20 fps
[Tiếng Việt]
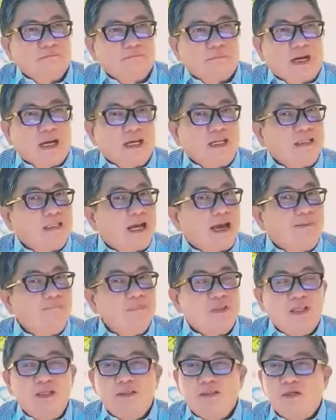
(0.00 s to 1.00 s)
7,
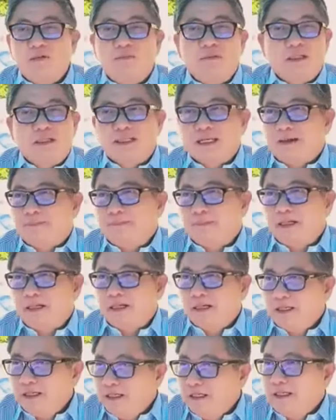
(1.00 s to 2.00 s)
8, 90 phần trăm
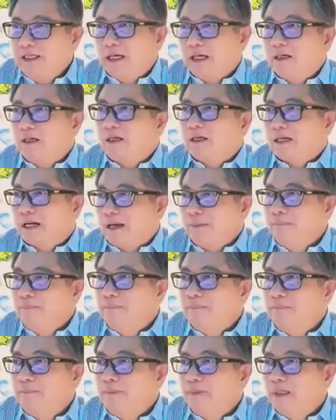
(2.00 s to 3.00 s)
là Hy vẫn còn nắm
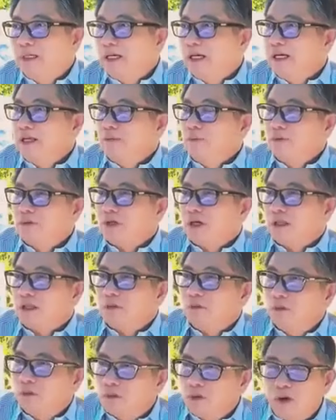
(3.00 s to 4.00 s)
Hy muốn cho
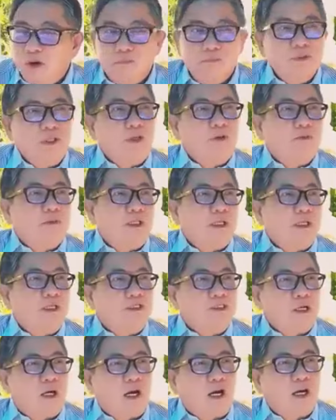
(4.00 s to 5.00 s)
phụ khôn nhiều thì Hy
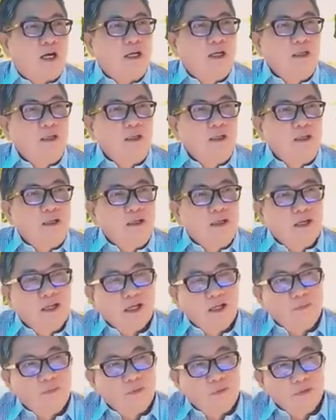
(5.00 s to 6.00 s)
cho
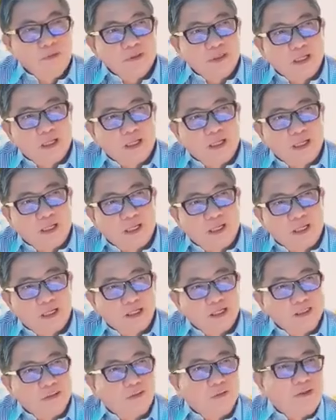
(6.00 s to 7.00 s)
thì muốn
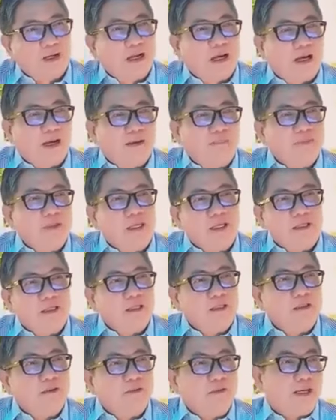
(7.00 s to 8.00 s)
uh, thù làm gì
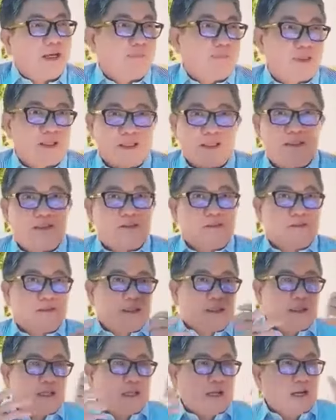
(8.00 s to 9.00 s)
thì thù làm tại vì
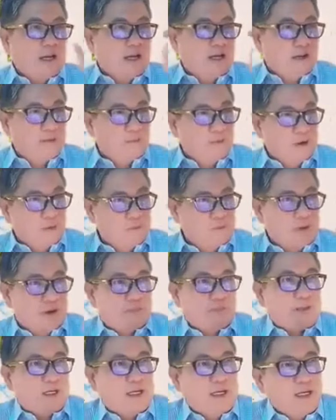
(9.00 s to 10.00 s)
hai là một
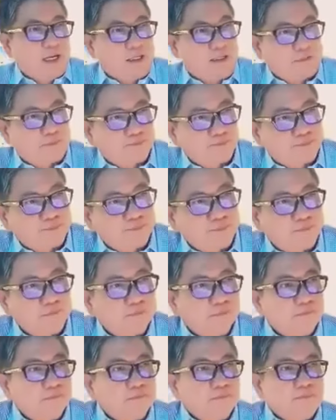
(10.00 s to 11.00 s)
một là hai
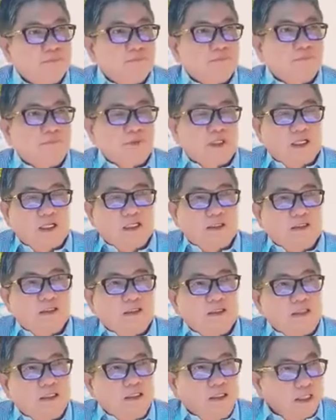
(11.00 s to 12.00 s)
đó là
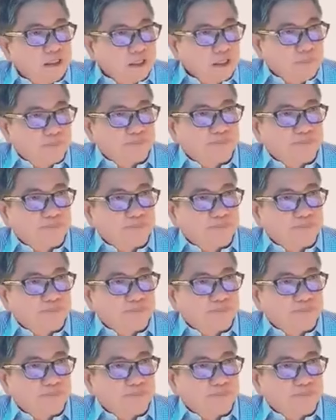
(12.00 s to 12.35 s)
người thứ nhất